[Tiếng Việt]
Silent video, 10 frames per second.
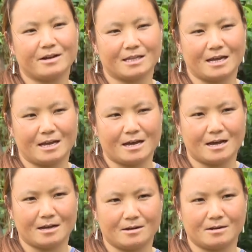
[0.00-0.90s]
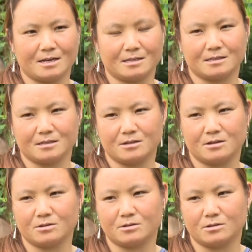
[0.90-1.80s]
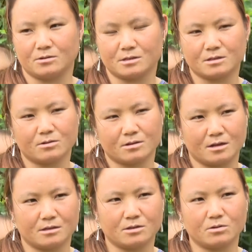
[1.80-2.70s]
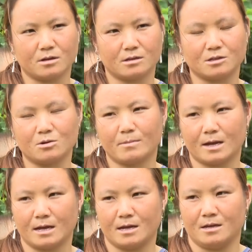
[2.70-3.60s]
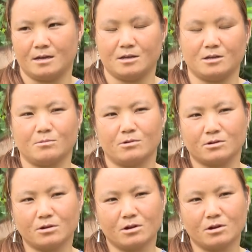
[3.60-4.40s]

Bây giờ được nhà nước kéo nước sạch cho thì không phải lo về nước uống như ngày xưa nữa.